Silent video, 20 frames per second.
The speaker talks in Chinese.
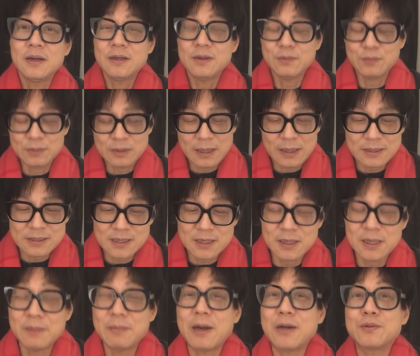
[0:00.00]
因为他上
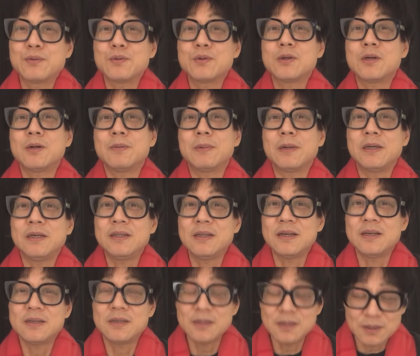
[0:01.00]
海也怕出事儿嘛，一
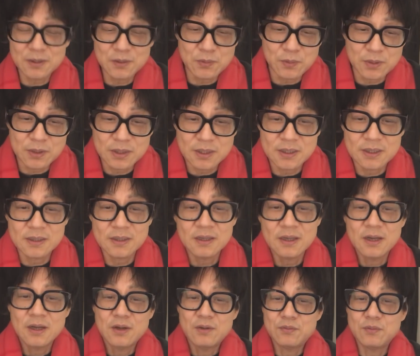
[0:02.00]
旦真的有一个人
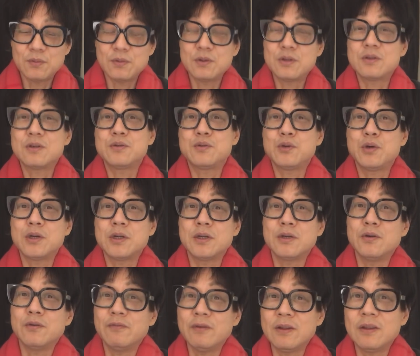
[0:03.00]
如果是确诊
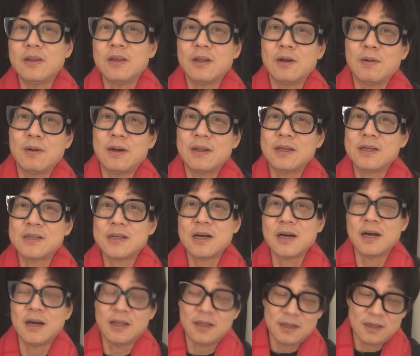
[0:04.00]
有问题的话，那上海